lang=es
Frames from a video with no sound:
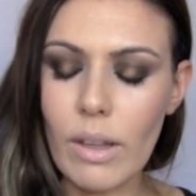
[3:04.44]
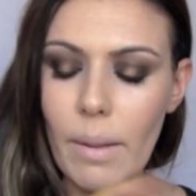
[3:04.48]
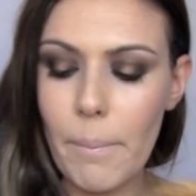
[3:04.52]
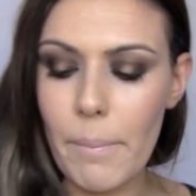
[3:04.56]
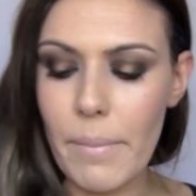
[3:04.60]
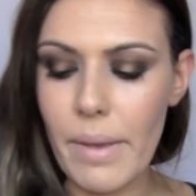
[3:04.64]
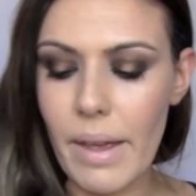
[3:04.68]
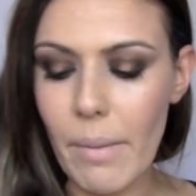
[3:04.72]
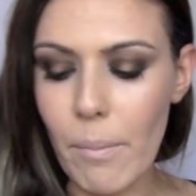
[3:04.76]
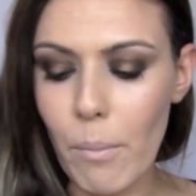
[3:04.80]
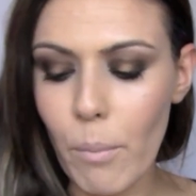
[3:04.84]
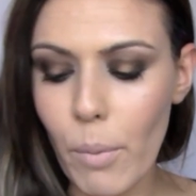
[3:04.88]

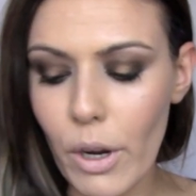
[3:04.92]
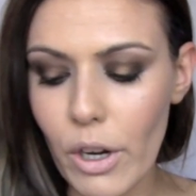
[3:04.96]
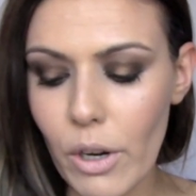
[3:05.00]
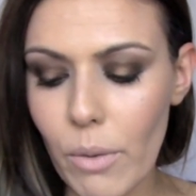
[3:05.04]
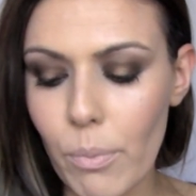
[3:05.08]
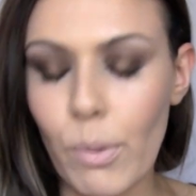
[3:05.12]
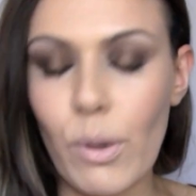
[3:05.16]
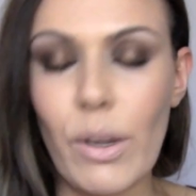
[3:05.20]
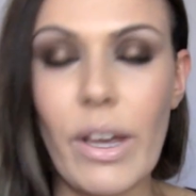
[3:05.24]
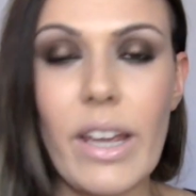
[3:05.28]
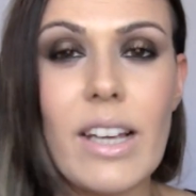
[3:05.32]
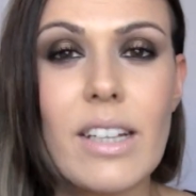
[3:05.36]
también?
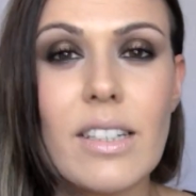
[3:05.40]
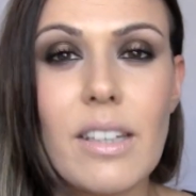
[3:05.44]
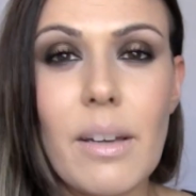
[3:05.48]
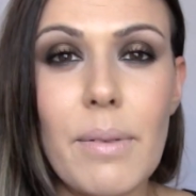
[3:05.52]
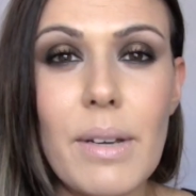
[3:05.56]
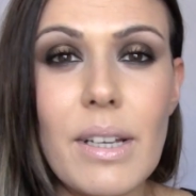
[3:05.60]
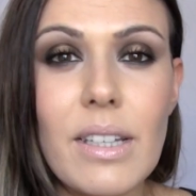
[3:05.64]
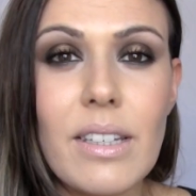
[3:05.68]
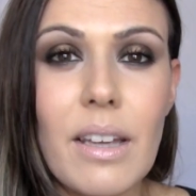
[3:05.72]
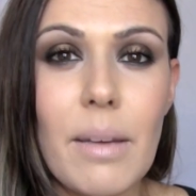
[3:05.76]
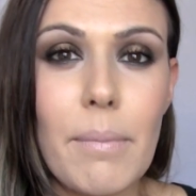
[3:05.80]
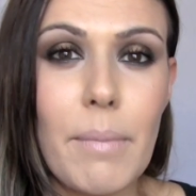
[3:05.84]
Bueno, porque ya
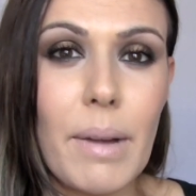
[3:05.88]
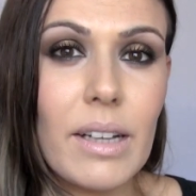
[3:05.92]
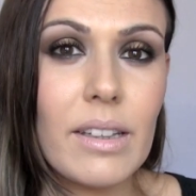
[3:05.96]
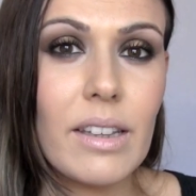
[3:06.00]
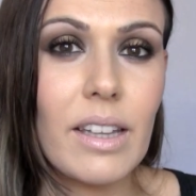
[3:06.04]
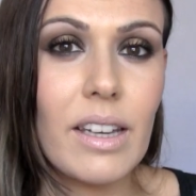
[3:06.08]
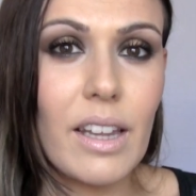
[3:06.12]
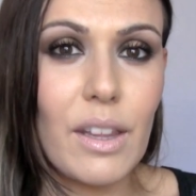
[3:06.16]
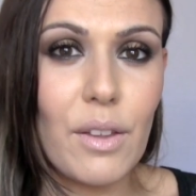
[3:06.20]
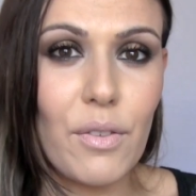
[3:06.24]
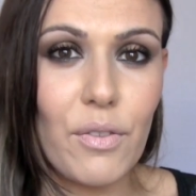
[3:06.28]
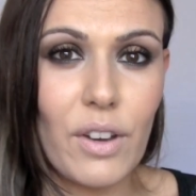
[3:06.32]
sabéis que MAC
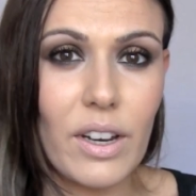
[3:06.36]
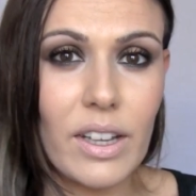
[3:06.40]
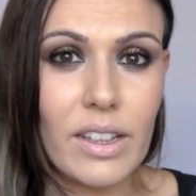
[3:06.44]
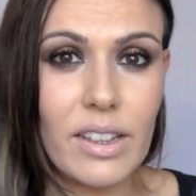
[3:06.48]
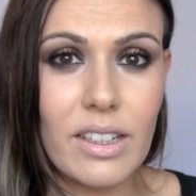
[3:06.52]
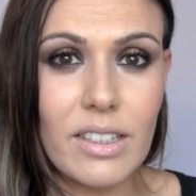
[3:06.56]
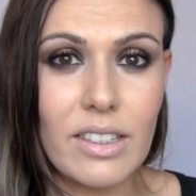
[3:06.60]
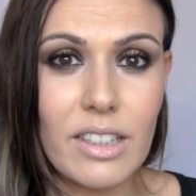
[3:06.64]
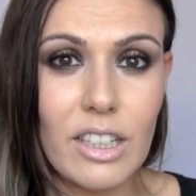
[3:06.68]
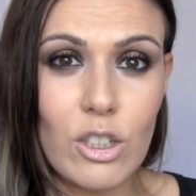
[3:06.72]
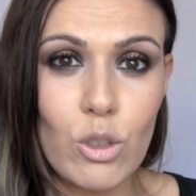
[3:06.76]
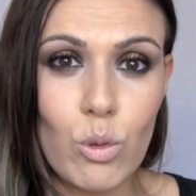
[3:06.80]
tiene
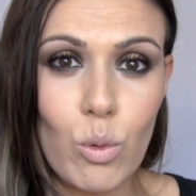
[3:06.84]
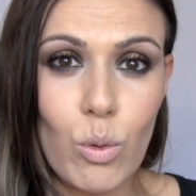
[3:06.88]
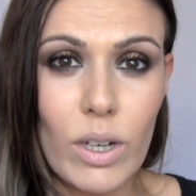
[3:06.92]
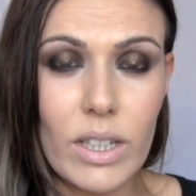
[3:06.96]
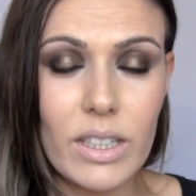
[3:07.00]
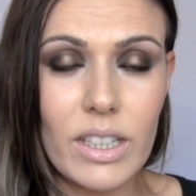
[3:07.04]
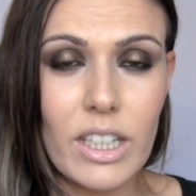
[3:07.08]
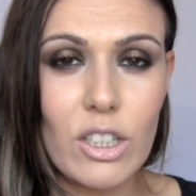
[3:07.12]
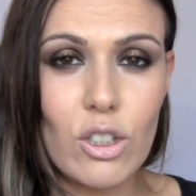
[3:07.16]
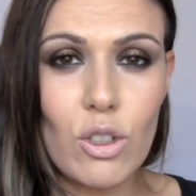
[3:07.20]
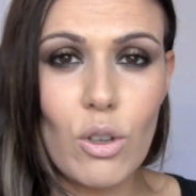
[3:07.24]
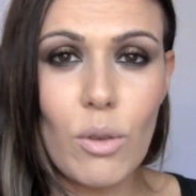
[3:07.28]
diferentes
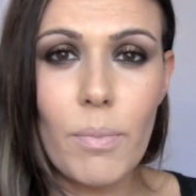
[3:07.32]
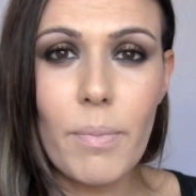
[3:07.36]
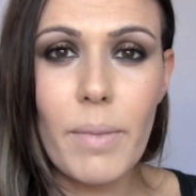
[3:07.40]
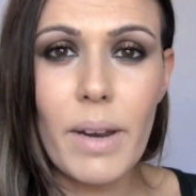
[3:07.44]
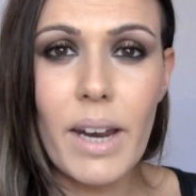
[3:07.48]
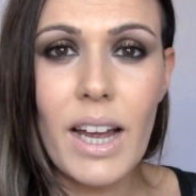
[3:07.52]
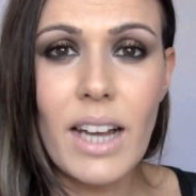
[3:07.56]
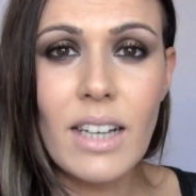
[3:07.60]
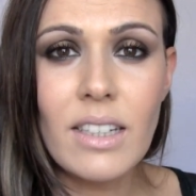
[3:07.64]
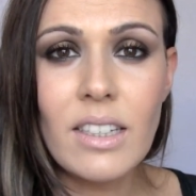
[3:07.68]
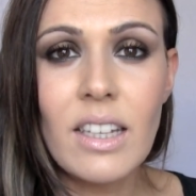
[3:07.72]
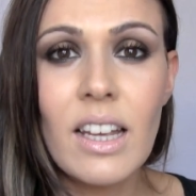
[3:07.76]
texturas de
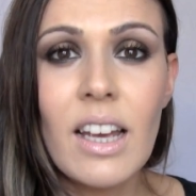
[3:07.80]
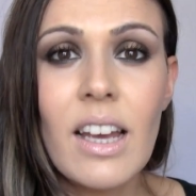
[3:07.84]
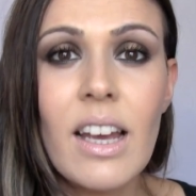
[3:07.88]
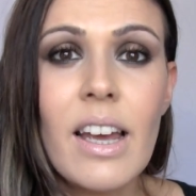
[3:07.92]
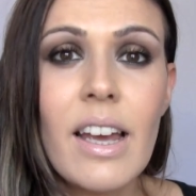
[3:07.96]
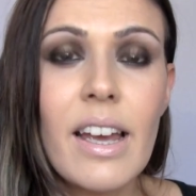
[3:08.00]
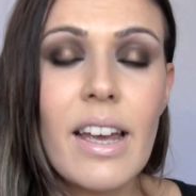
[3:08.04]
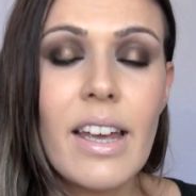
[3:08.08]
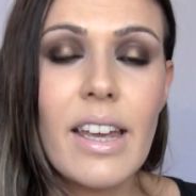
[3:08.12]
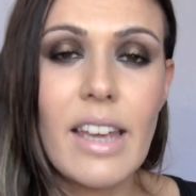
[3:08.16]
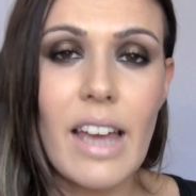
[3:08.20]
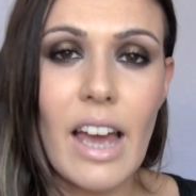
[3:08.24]
sombras
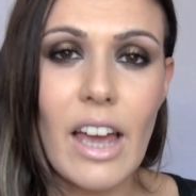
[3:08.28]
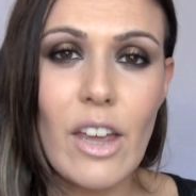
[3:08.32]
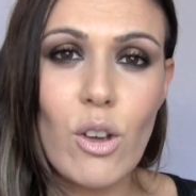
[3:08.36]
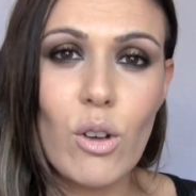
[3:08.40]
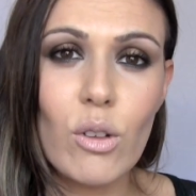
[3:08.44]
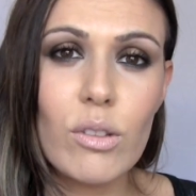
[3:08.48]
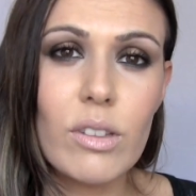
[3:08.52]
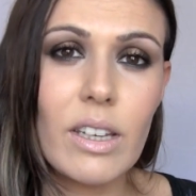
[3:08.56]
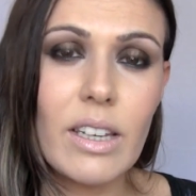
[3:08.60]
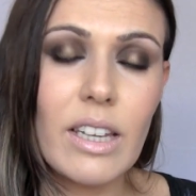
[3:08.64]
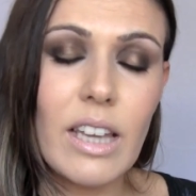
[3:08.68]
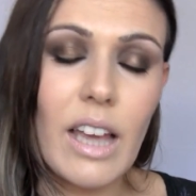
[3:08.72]
y
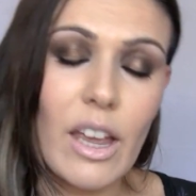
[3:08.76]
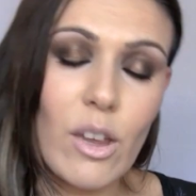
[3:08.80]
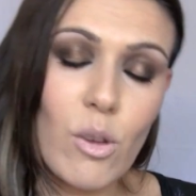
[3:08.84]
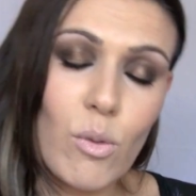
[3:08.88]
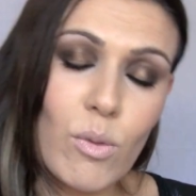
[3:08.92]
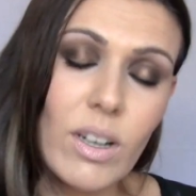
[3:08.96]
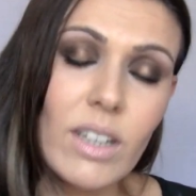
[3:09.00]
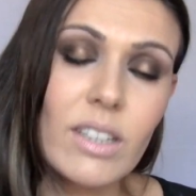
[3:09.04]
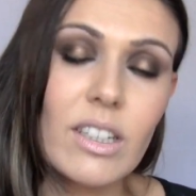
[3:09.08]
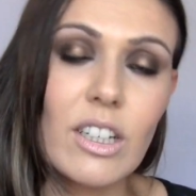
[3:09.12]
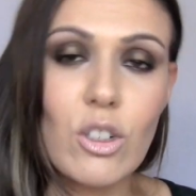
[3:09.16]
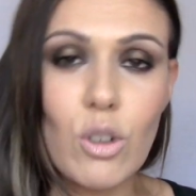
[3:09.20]
y hay
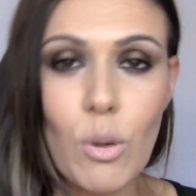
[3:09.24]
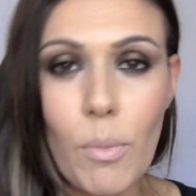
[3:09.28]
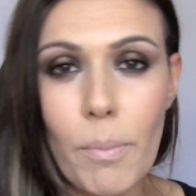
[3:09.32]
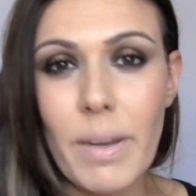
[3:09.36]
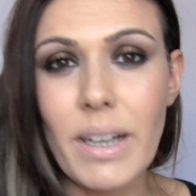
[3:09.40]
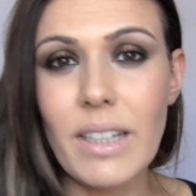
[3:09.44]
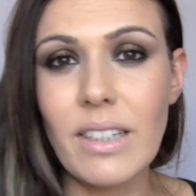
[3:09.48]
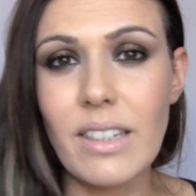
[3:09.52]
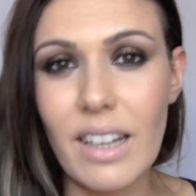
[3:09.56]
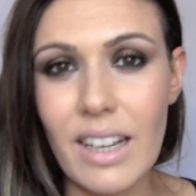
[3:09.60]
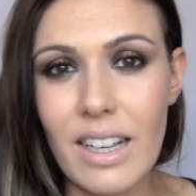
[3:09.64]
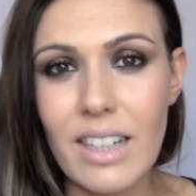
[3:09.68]
unas que son
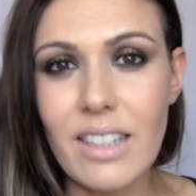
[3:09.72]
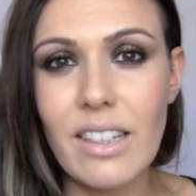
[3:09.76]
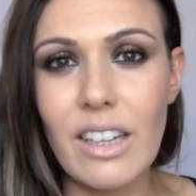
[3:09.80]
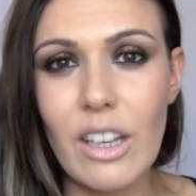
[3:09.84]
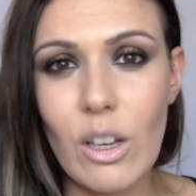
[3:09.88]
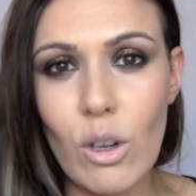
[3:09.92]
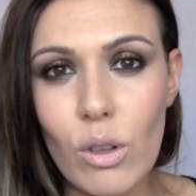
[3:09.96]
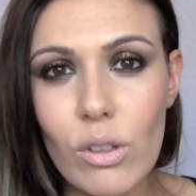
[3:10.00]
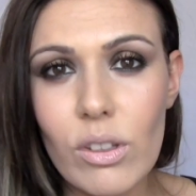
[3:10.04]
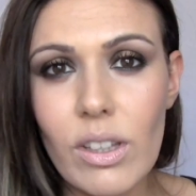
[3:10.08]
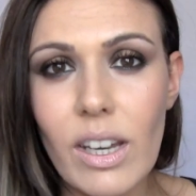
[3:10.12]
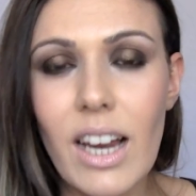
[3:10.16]
más secas
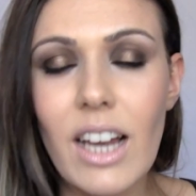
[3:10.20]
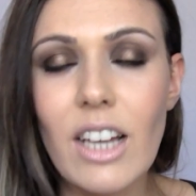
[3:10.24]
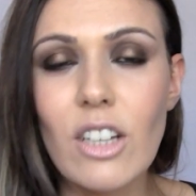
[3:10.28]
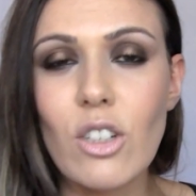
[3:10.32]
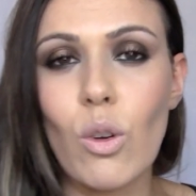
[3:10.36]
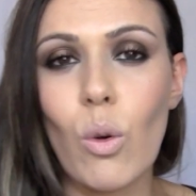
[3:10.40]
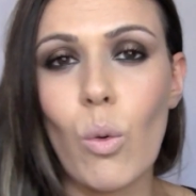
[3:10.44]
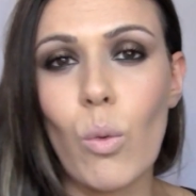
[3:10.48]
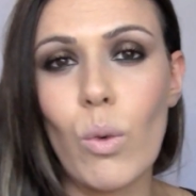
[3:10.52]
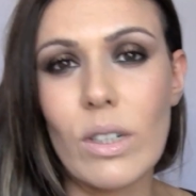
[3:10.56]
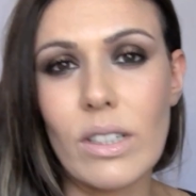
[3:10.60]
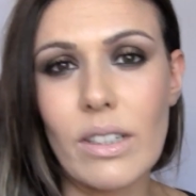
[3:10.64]
que
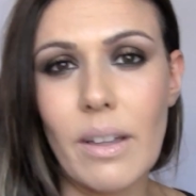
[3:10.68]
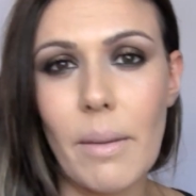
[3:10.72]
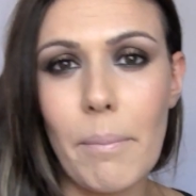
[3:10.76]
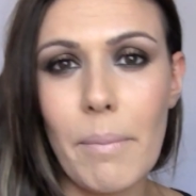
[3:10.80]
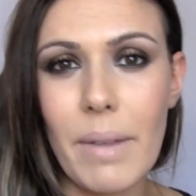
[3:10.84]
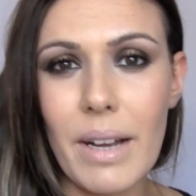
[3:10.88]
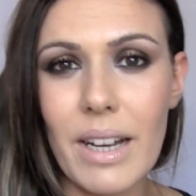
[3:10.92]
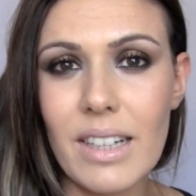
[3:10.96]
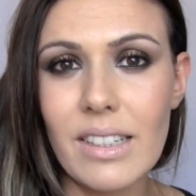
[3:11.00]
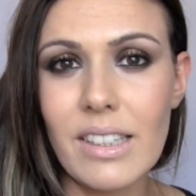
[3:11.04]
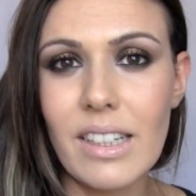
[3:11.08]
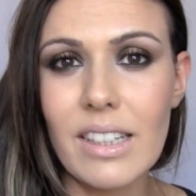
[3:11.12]
otras o cuestan
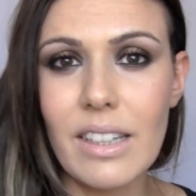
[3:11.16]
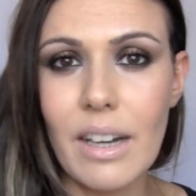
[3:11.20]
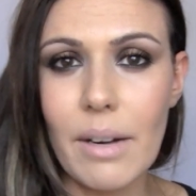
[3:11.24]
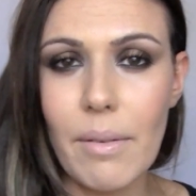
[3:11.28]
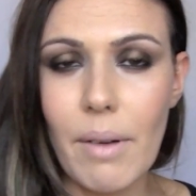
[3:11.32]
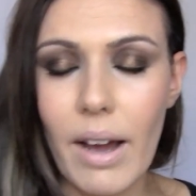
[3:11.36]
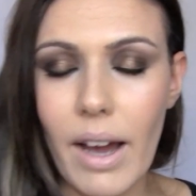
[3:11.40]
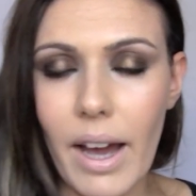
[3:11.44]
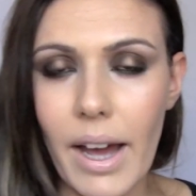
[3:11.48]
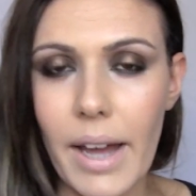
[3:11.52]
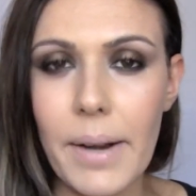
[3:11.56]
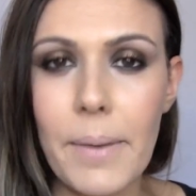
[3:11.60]
más de
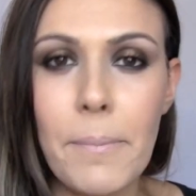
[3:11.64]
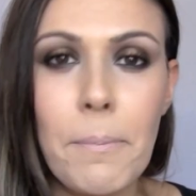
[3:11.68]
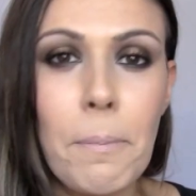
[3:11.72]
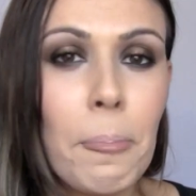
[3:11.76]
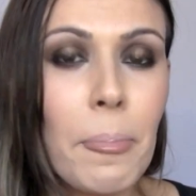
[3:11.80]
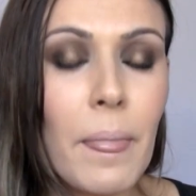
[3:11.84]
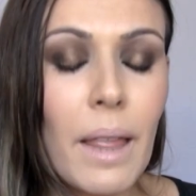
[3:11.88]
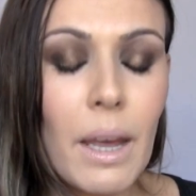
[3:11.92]
trabajar.